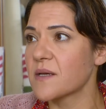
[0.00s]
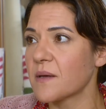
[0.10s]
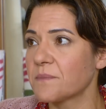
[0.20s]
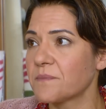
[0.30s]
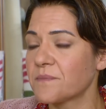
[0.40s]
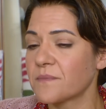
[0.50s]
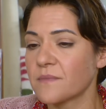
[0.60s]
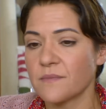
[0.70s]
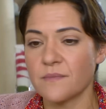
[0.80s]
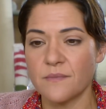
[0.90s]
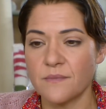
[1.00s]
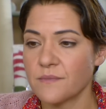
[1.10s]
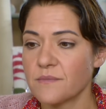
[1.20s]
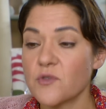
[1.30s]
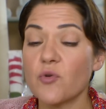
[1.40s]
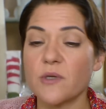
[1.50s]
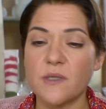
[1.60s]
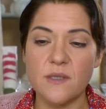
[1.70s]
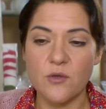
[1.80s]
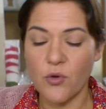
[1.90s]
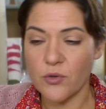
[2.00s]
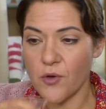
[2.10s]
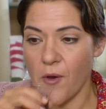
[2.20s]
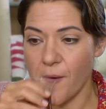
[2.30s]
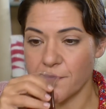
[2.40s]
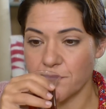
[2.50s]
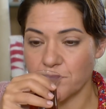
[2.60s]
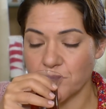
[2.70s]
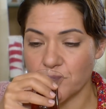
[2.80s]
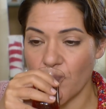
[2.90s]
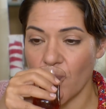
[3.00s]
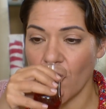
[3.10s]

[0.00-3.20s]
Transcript: ha. Çok yazık oldu. Hmm,